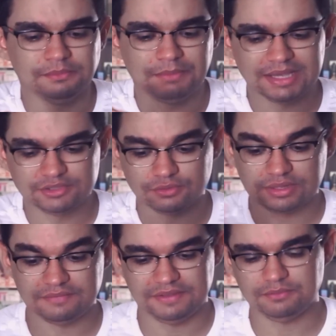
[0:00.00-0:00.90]
Mas eu tô
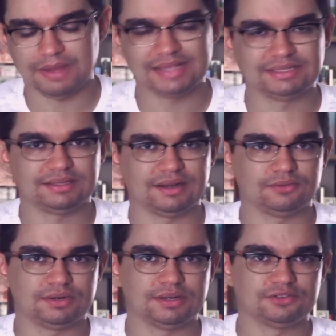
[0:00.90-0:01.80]
devendo mais
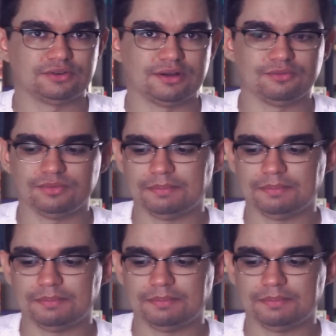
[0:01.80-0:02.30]
literatura nacional.